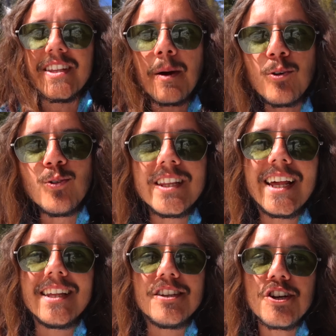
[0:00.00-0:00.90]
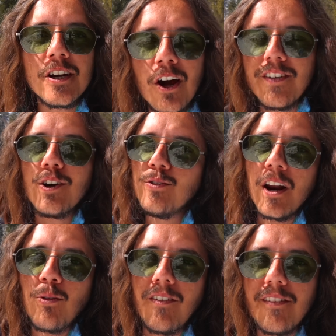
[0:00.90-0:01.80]
vediamo lunedì alle 19 con
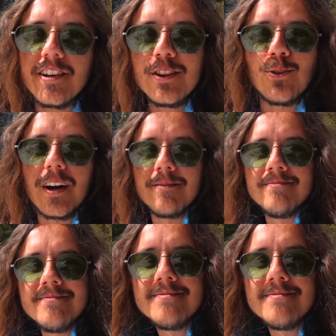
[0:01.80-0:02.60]
una nuova avventura.